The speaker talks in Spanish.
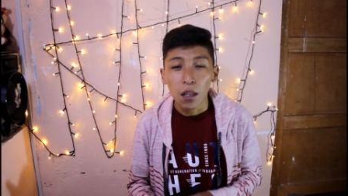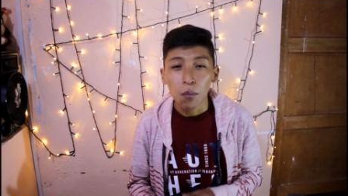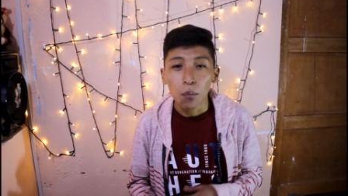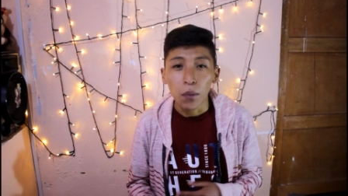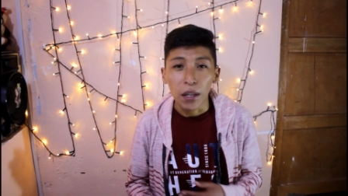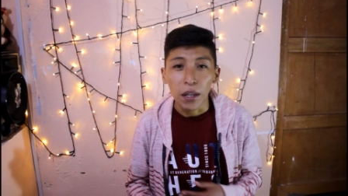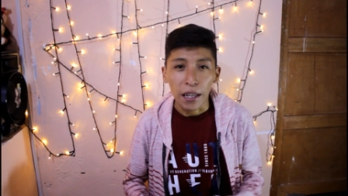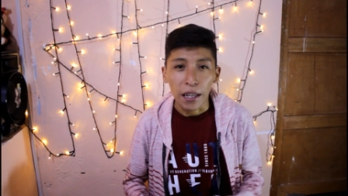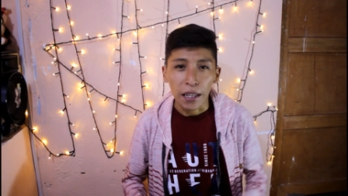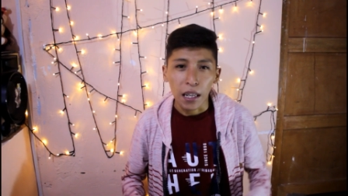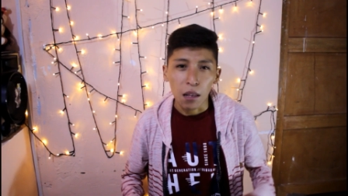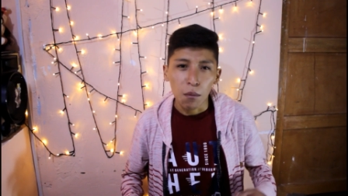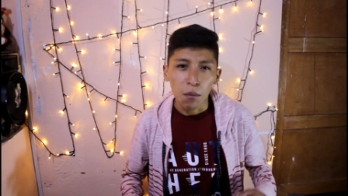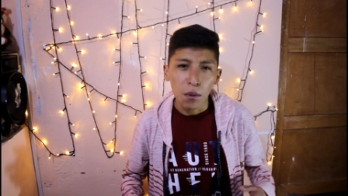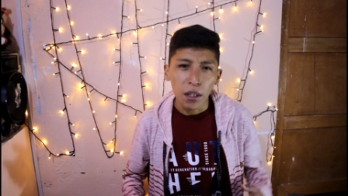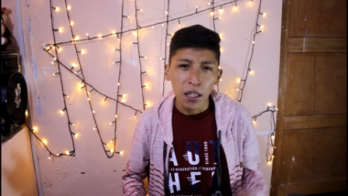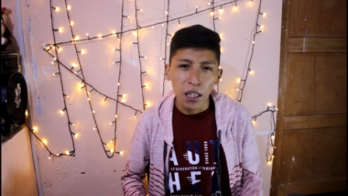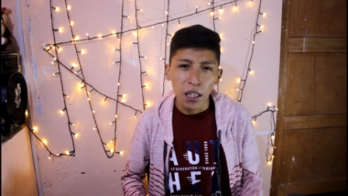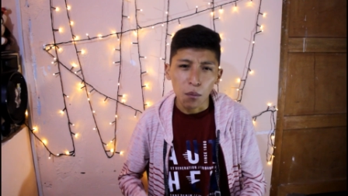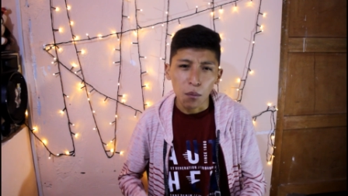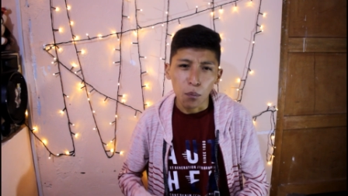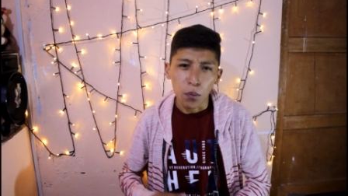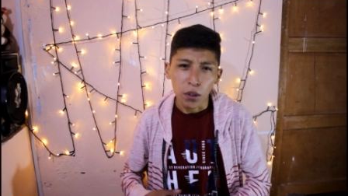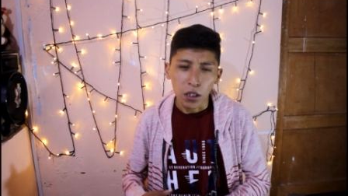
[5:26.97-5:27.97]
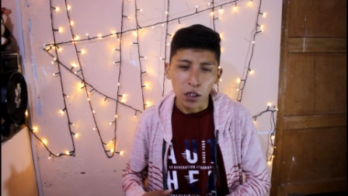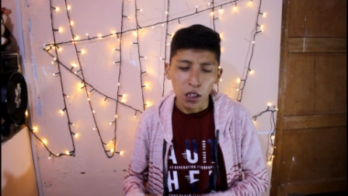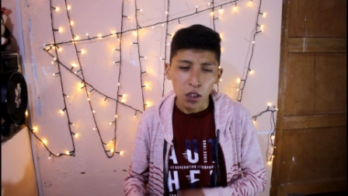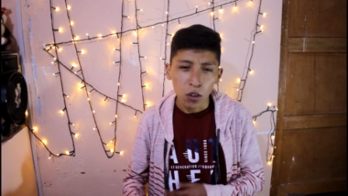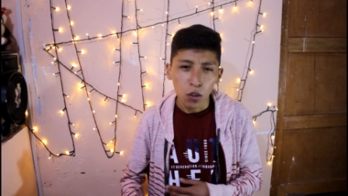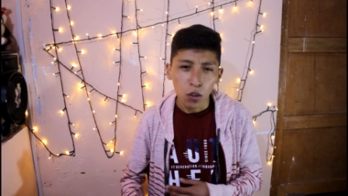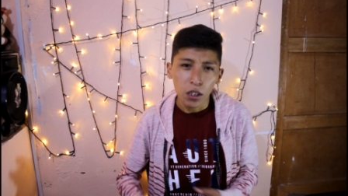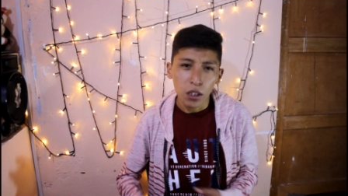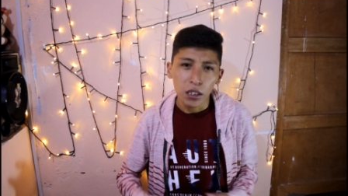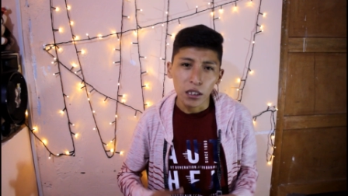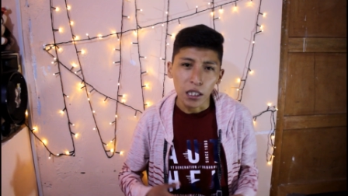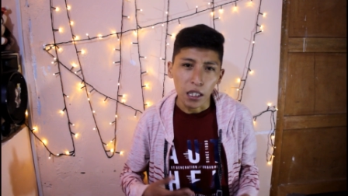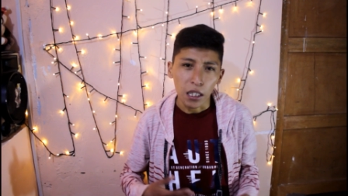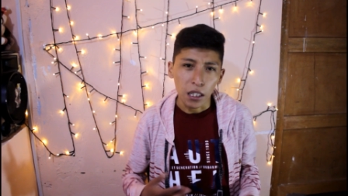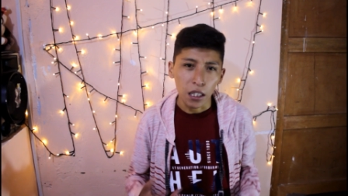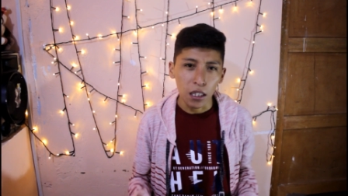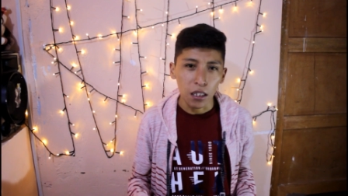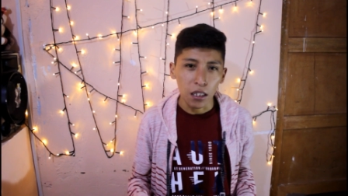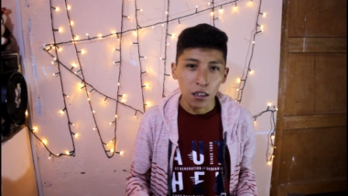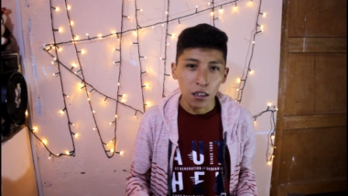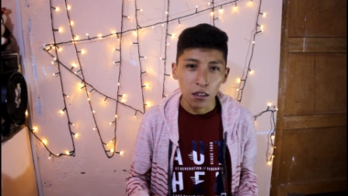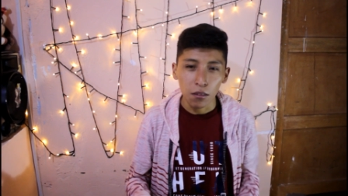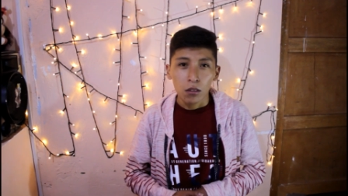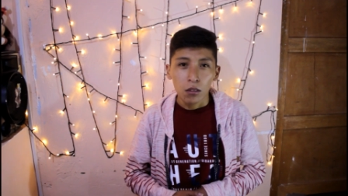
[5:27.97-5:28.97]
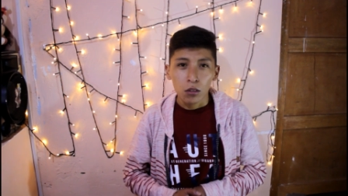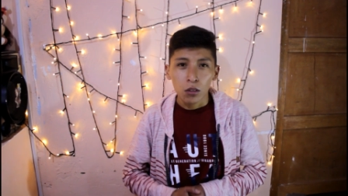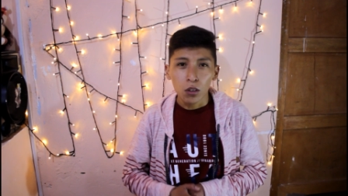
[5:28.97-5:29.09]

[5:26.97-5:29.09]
para calmar el apetito de esa gente.